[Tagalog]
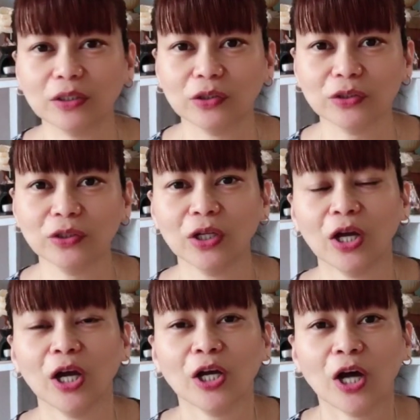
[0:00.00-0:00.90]
ganon,
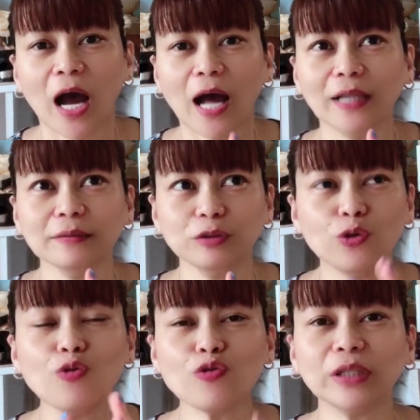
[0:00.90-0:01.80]

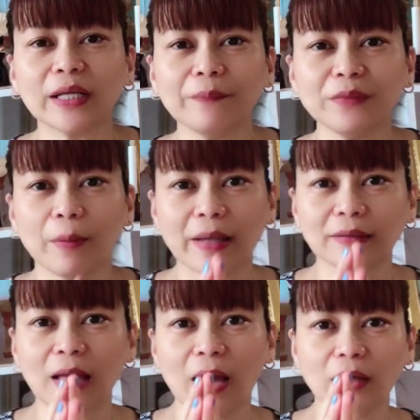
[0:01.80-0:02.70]
doon ko
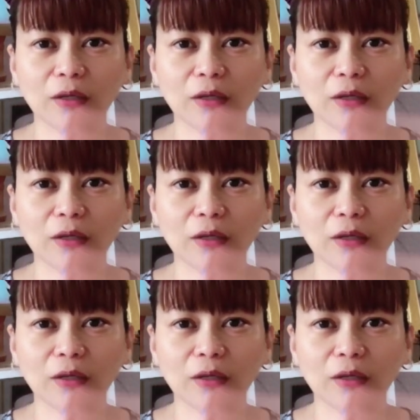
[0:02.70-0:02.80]
naramdaman na